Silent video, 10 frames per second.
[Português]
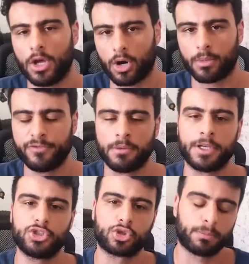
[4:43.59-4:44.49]

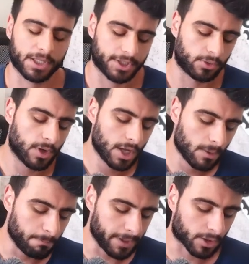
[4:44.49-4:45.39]
obviamente no padrão
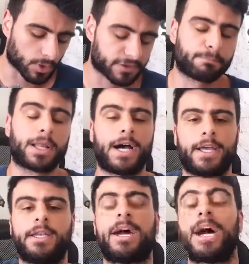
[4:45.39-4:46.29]
microspline.